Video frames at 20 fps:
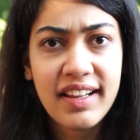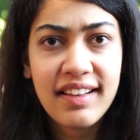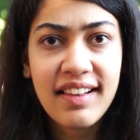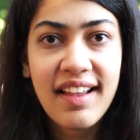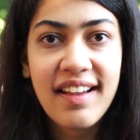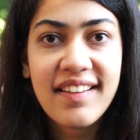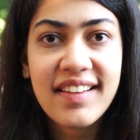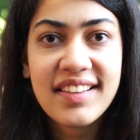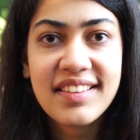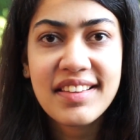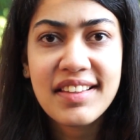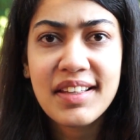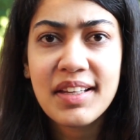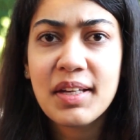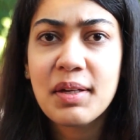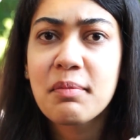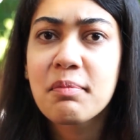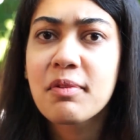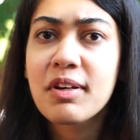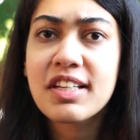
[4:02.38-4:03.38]
टेल आ गई
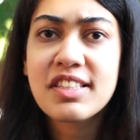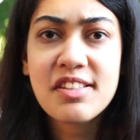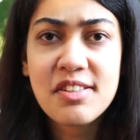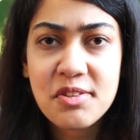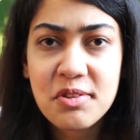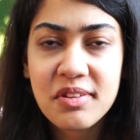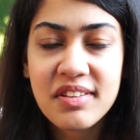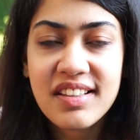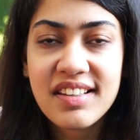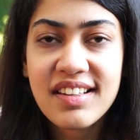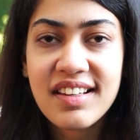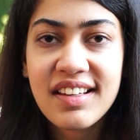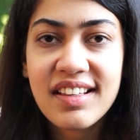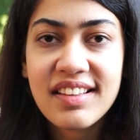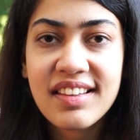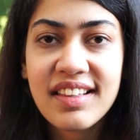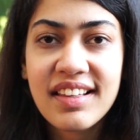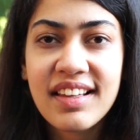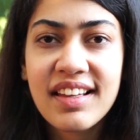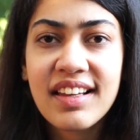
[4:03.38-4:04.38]
थी ब्रेसेस उतर
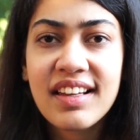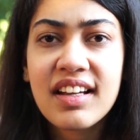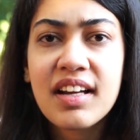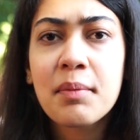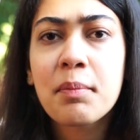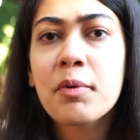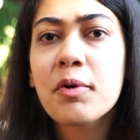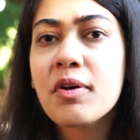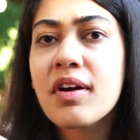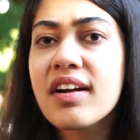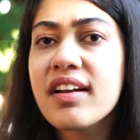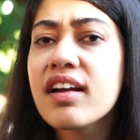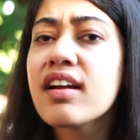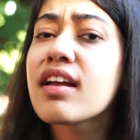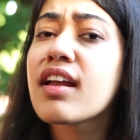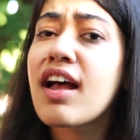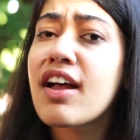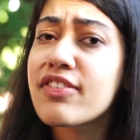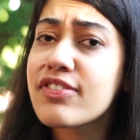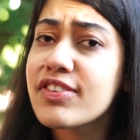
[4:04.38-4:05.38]
गए थे कपड़ों का
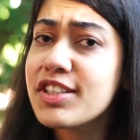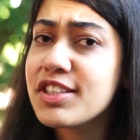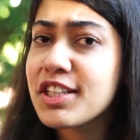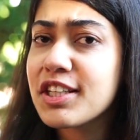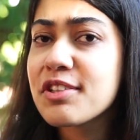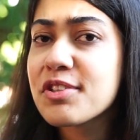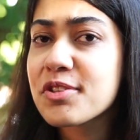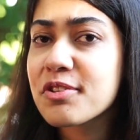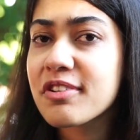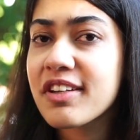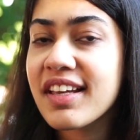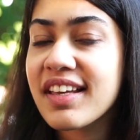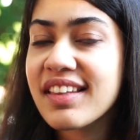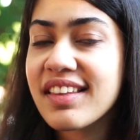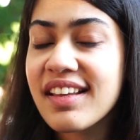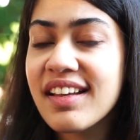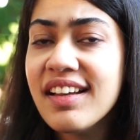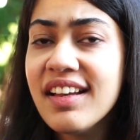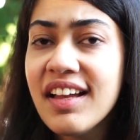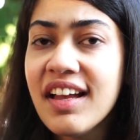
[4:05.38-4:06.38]
ढंग काफ़ी चेंज हो गया
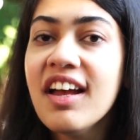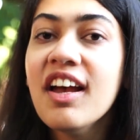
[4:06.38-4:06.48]
था